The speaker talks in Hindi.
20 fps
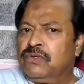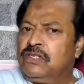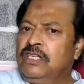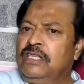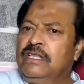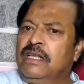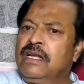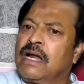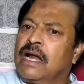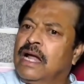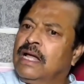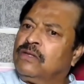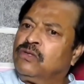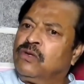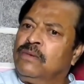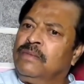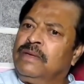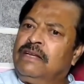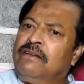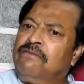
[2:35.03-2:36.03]
उसी दिन रात
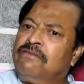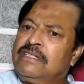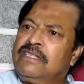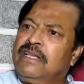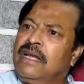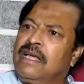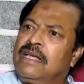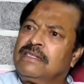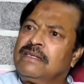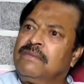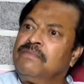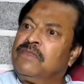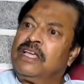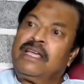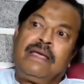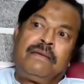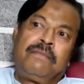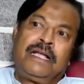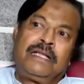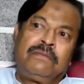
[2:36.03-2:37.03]
को मैंने वज़ी अजम
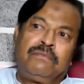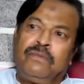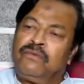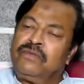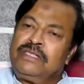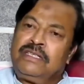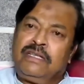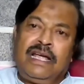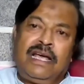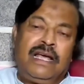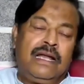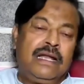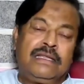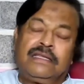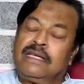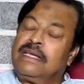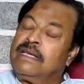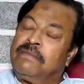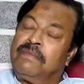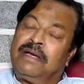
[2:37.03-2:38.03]
तक ये बात वज़ी अला
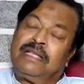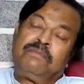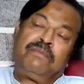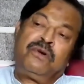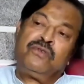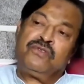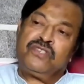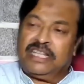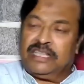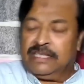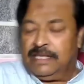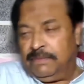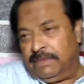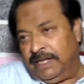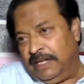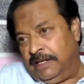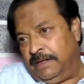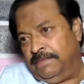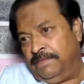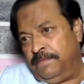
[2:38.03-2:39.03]
तक ये बात पहुँचा दी
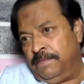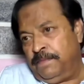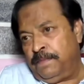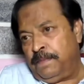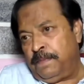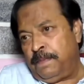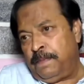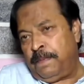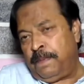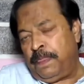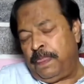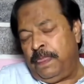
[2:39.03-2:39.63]
मैंने हाँ।